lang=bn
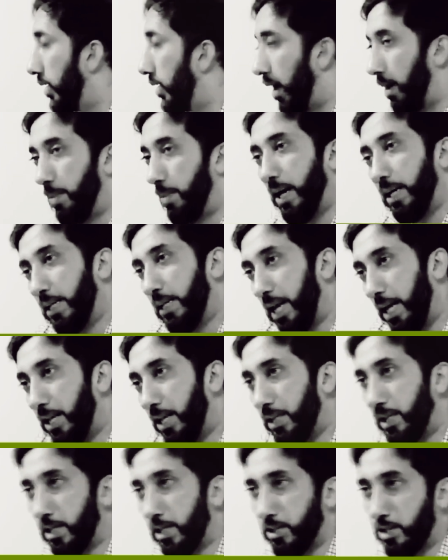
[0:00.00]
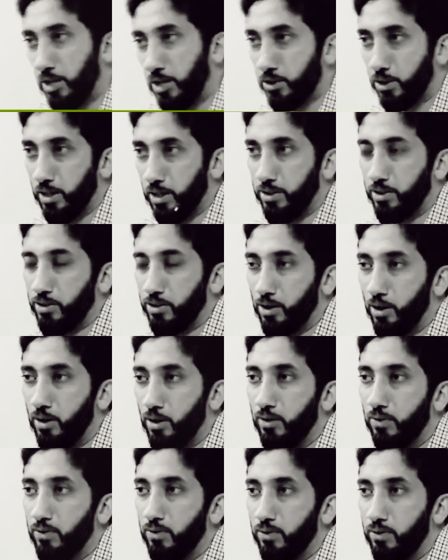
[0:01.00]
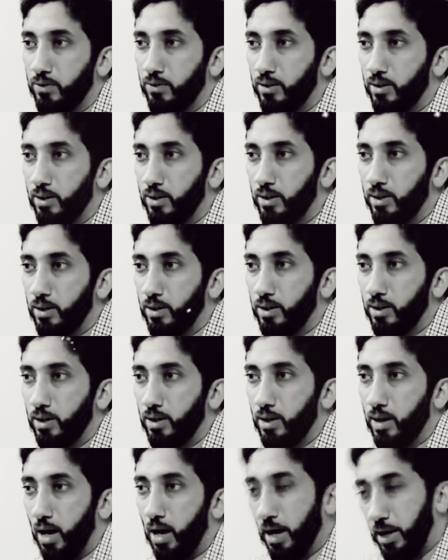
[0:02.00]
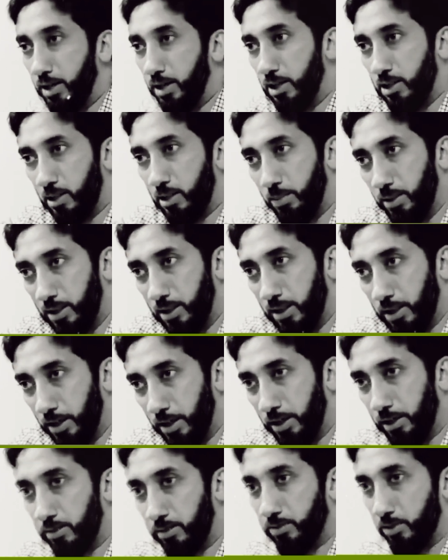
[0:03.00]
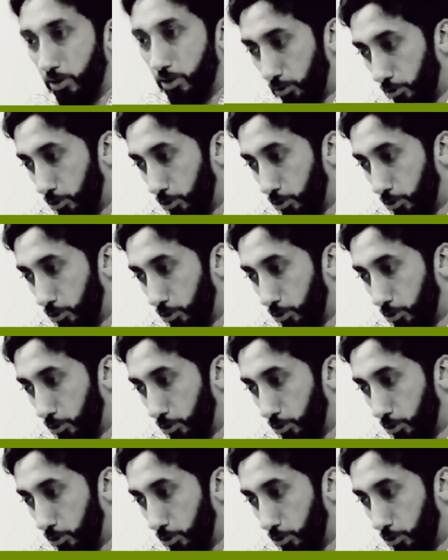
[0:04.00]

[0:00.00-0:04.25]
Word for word: যথাযথ স্বীকৃতি মসজিদ থেকে পাচ্ছি না আমাকে অবশ্যই মসজিদের মহিয়ান শাসক হতে হবে